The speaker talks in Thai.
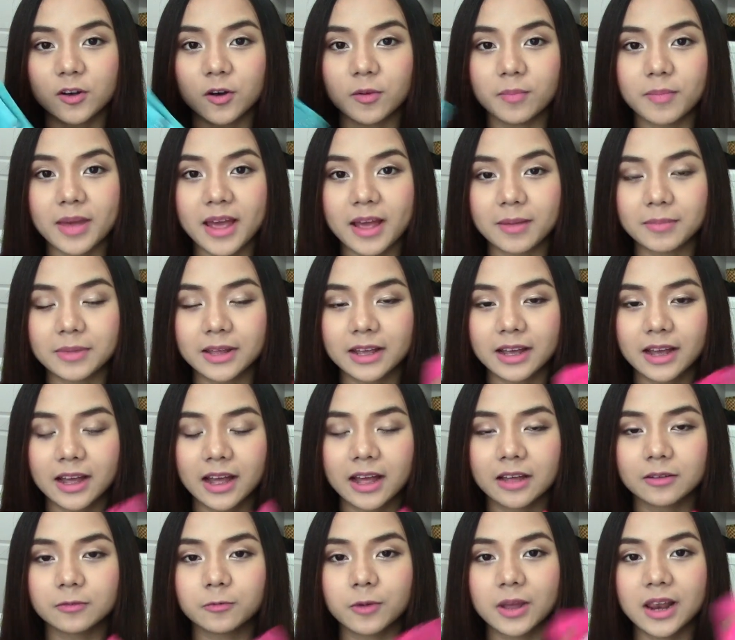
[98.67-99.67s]
2แบบเลย
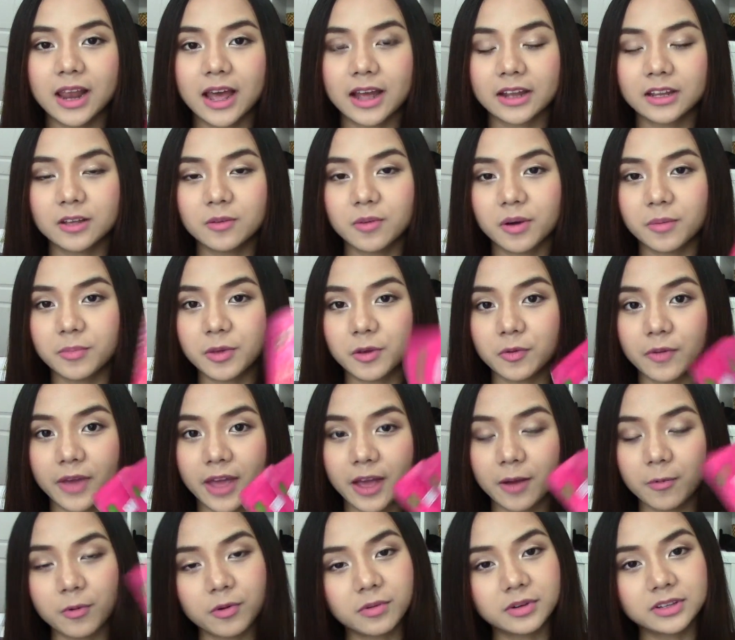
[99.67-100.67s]
ค่ะ เวลาที่วอมผิว
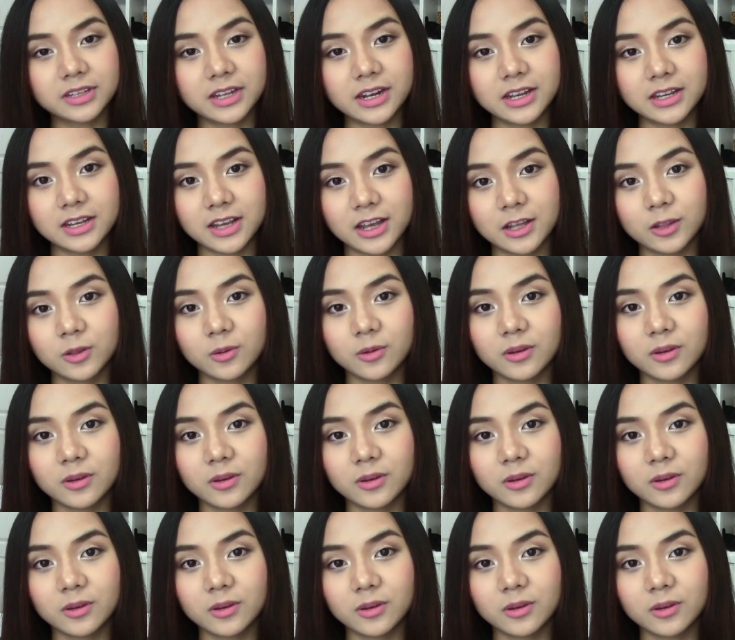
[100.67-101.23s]
แห้งวอมก็จะได้ใช้